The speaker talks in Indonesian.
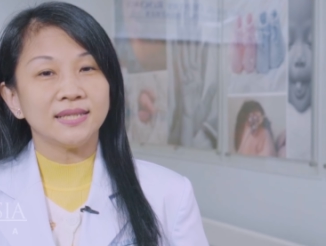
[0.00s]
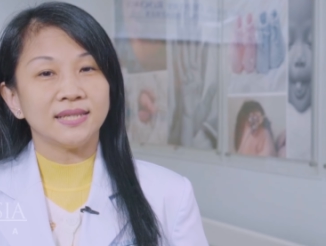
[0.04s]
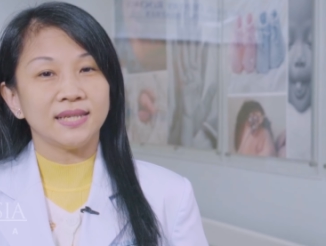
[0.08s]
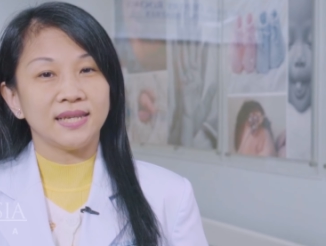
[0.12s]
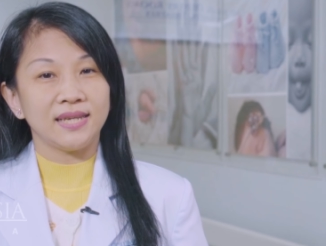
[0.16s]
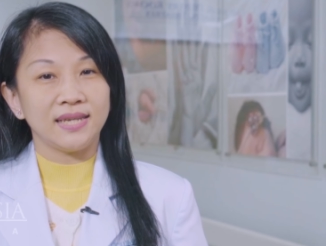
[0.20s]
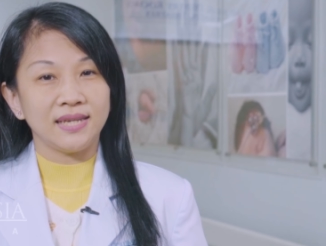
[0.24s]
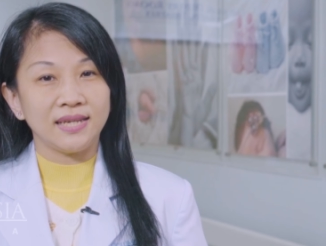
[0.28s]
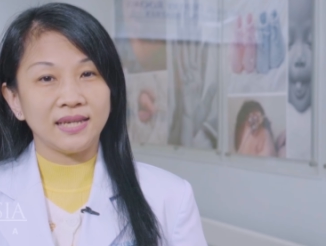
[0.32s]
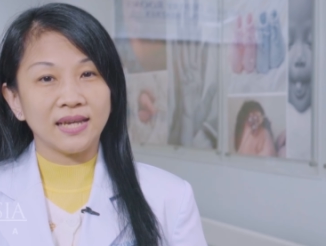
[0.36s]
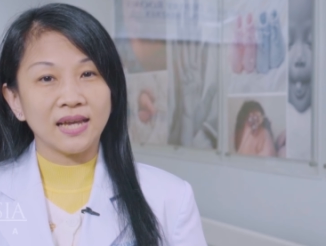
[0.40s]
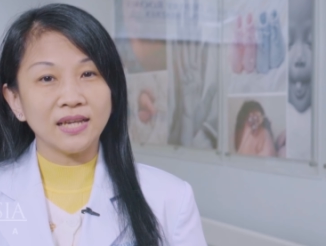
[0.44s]

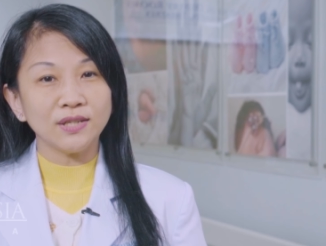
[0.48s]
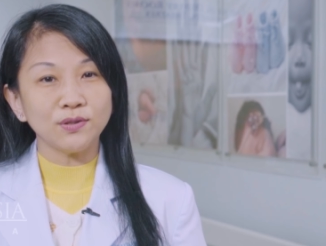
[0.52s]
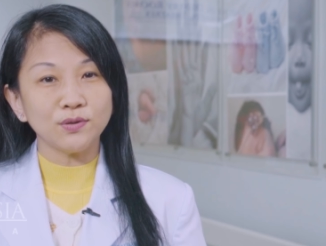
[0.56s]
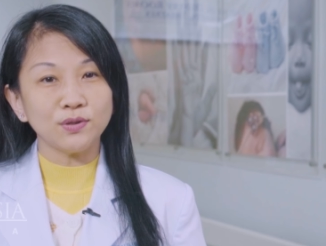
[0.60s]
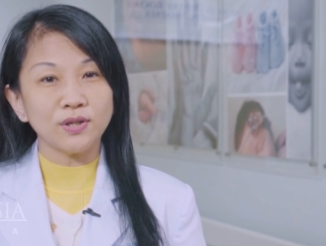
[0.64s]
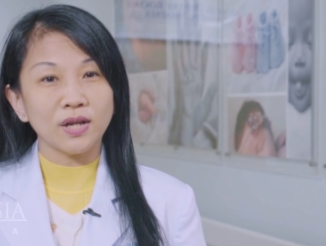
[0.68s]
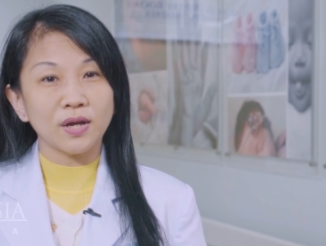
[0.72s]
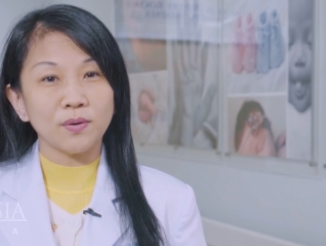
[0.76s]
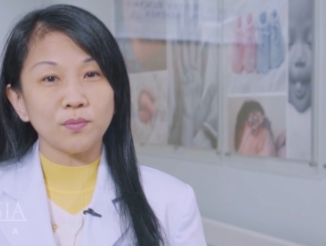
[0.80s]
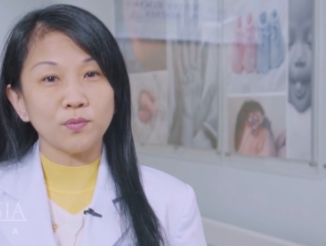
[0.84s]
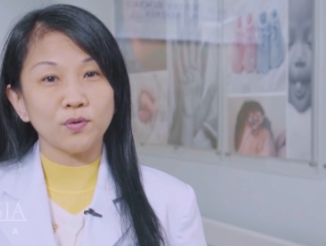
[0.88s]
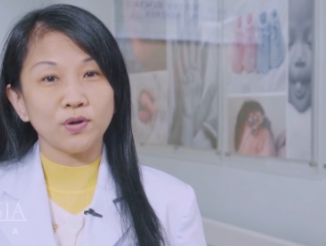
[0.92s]
sehingga
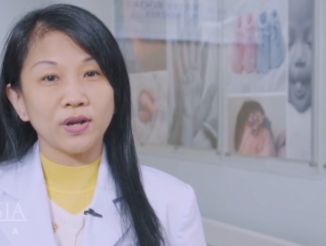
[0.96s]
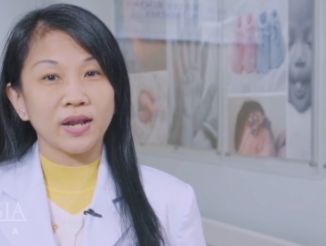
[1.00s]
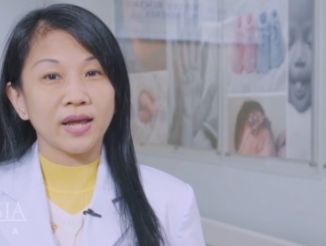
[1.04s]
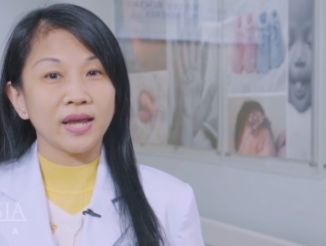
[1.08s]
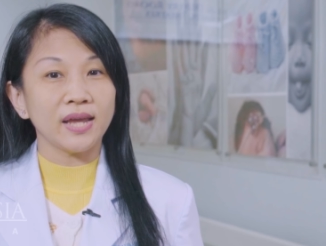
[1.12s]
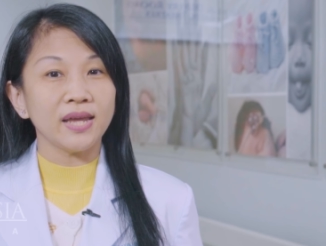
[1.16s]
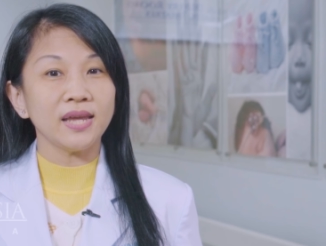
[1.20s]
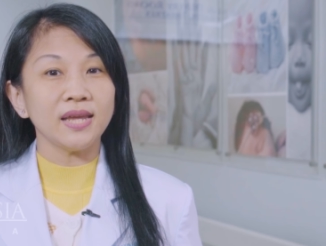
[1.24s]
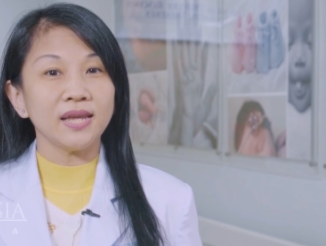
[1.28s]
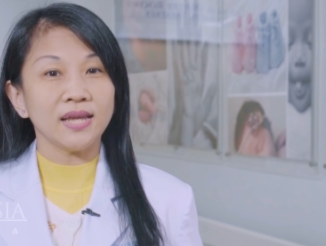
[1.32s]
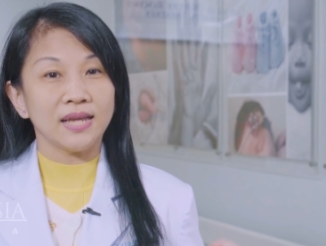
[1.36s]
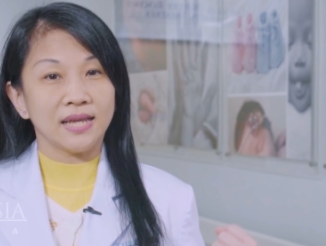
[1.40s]
sudah
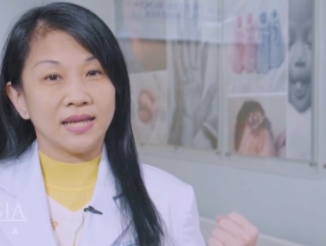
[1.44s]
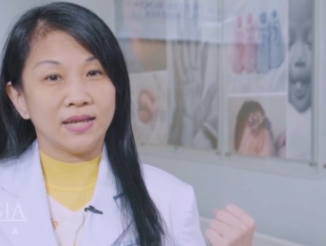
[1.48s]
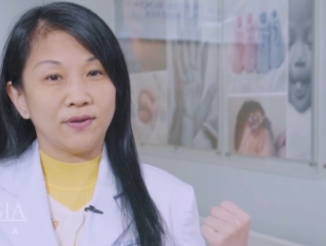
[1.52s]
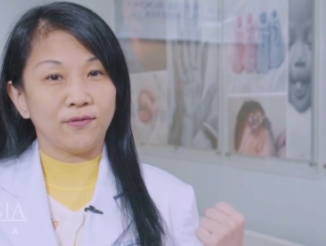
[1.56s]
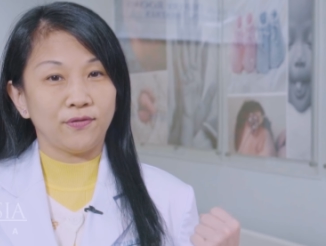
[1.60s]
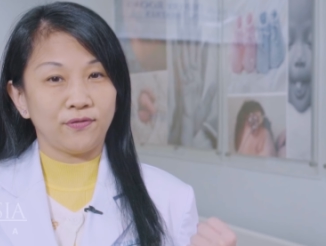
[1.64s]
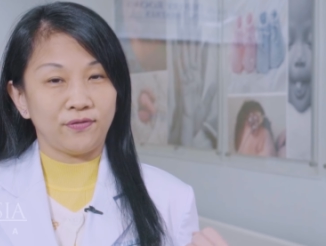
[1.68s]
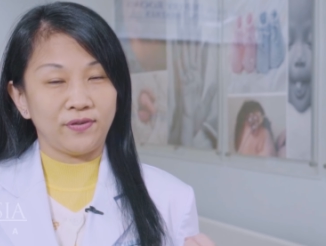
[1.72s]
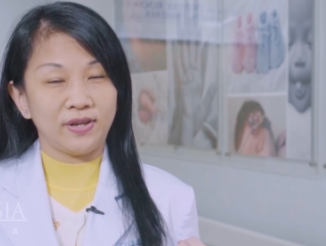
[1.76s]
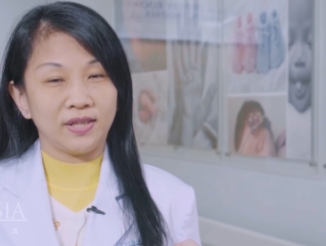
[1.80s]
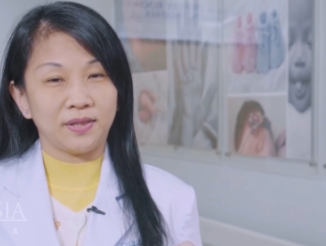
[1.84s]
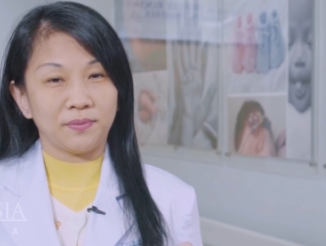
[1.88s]
mulai
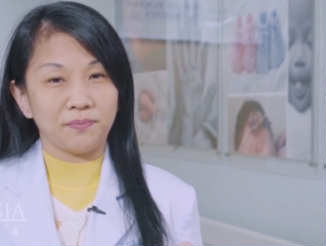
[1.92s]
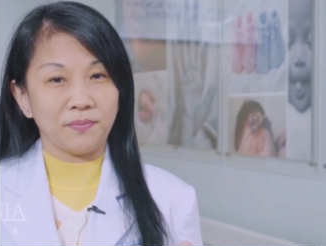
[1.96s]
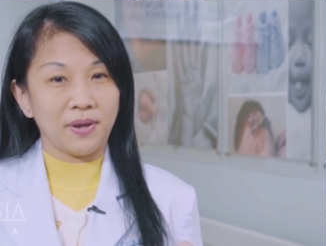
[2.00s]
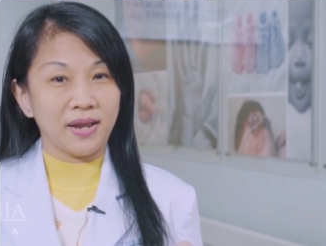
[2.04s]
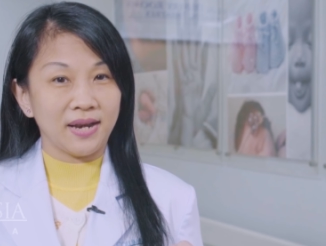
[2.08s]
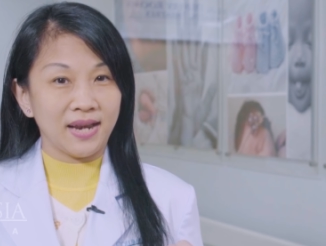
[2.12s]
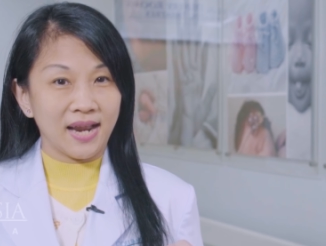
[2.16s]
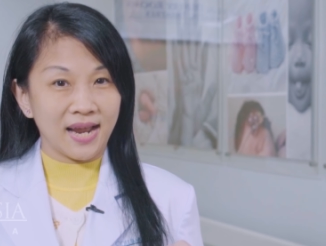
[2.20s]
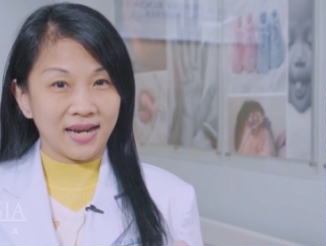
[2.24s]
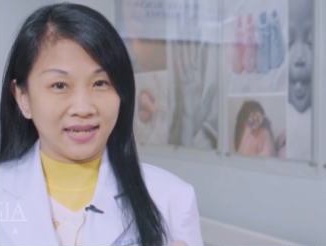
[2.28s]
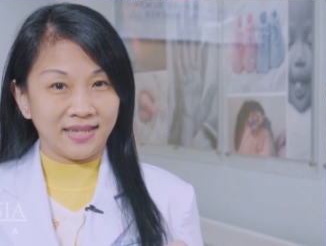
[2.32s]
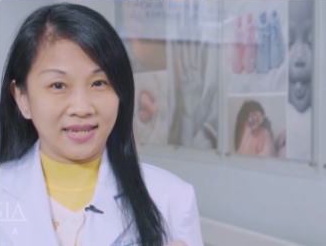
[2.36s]
fit
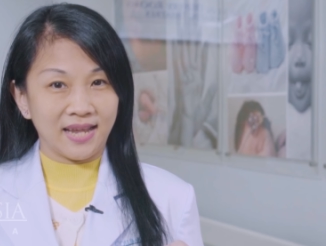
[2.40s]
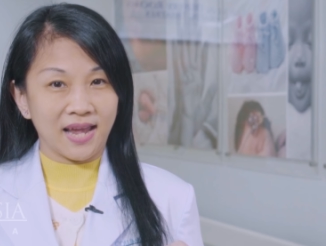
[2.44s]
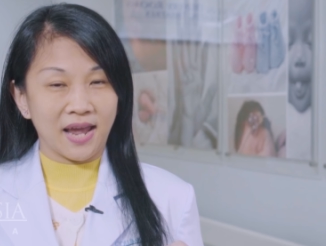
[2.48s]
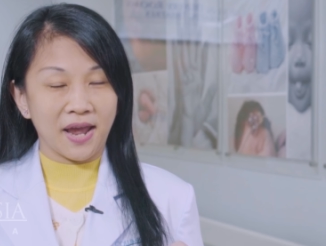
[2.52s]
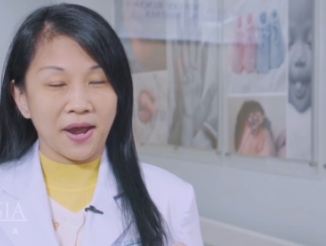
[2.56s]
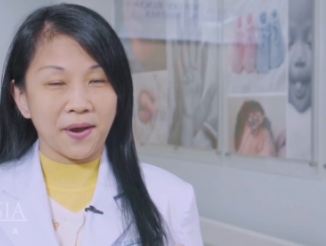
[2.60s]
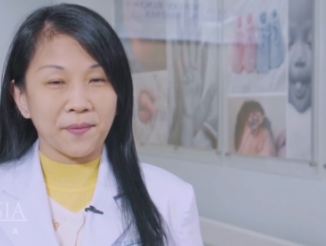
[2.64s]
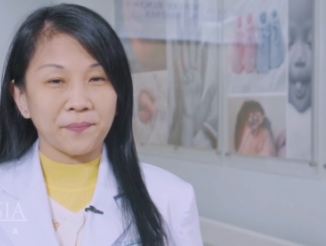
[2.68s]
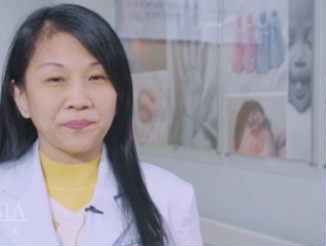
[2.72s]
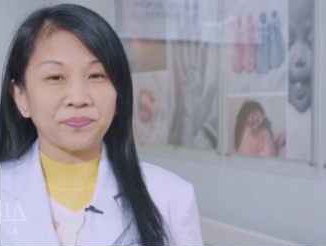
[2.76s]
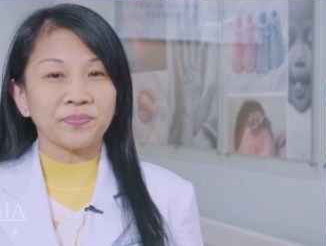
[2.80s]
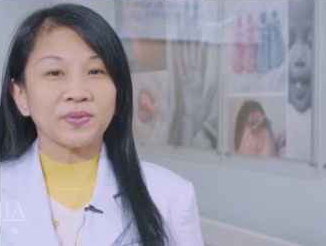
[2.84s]

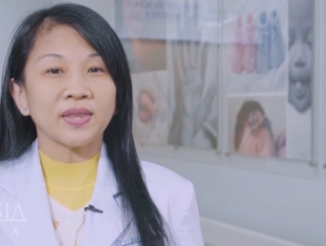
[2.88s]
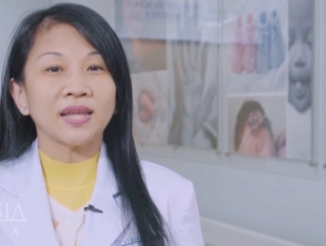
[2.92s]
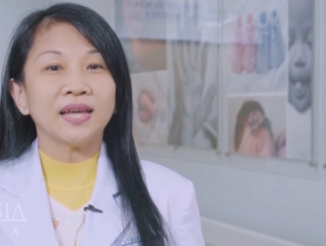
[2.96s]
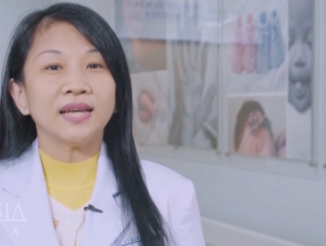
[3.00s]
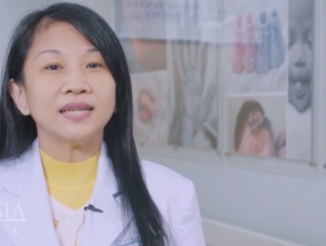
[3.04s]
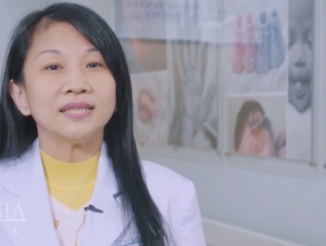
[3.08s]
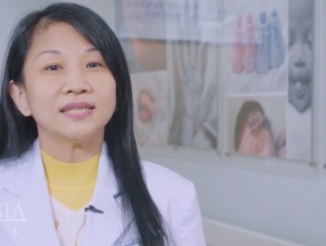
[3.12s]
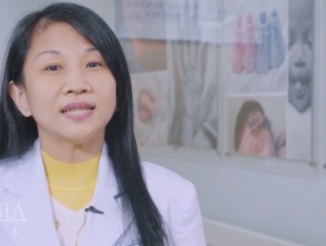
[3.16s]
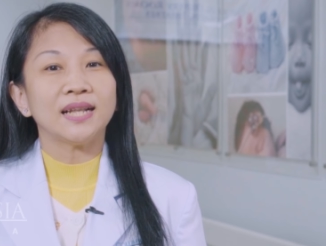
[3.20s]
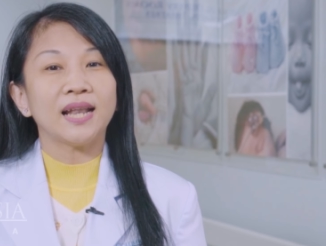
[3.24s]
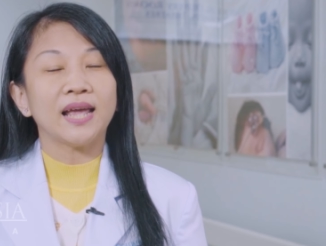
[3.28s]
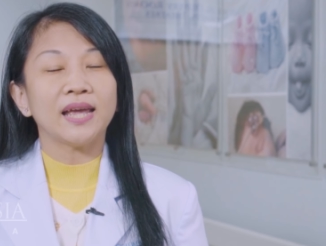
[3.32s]
badannya.
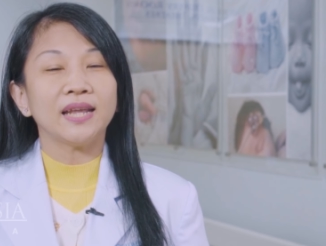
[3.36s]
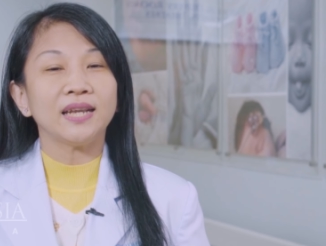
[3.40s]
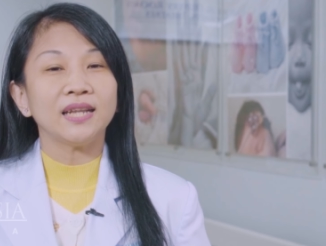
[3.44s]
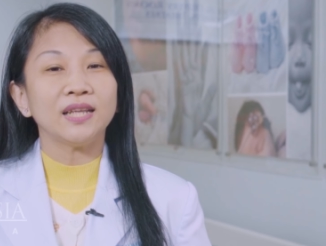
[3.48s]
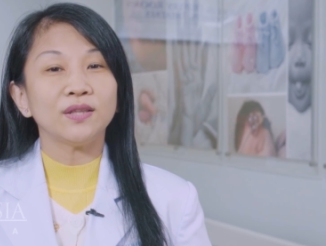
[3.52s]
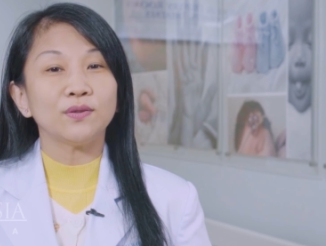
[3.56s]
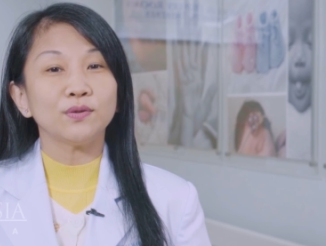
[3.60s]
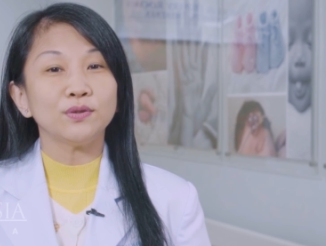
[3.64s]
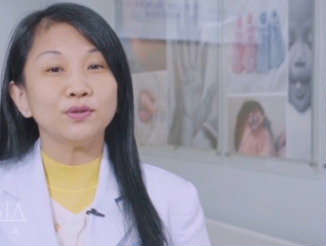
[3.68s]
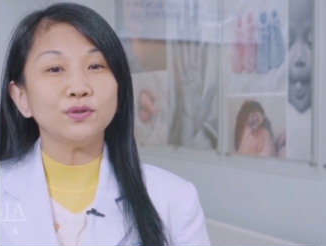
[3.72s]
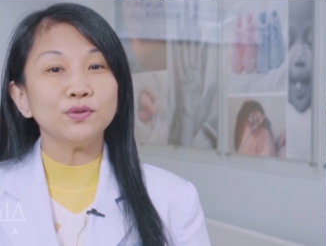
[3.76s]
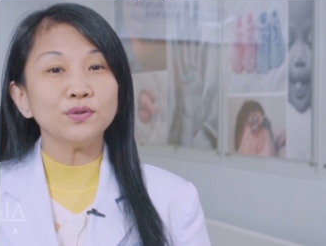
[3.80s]
Selain
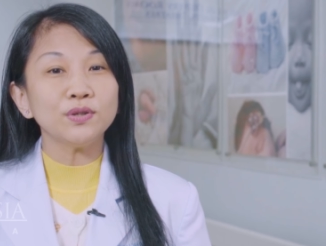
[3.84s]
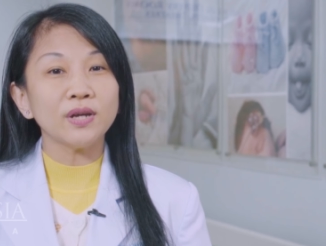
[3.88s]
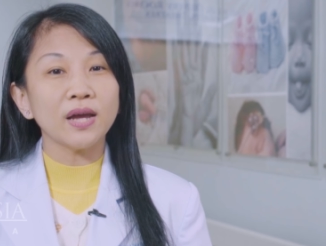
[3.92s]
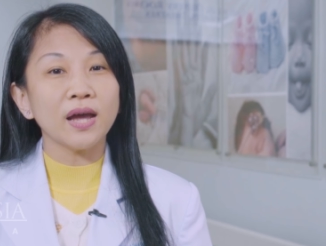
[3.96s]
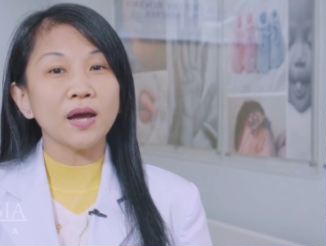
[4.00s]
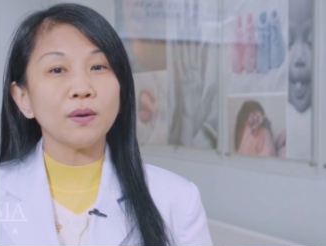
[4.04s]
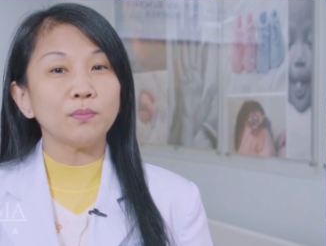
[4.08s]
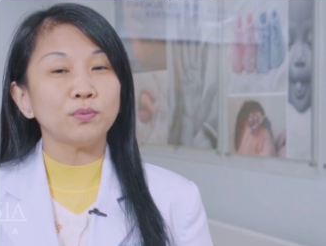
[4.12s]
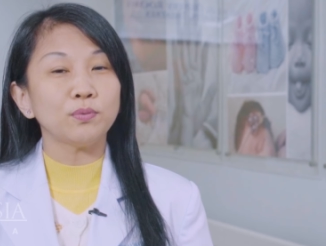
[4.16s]
itu juga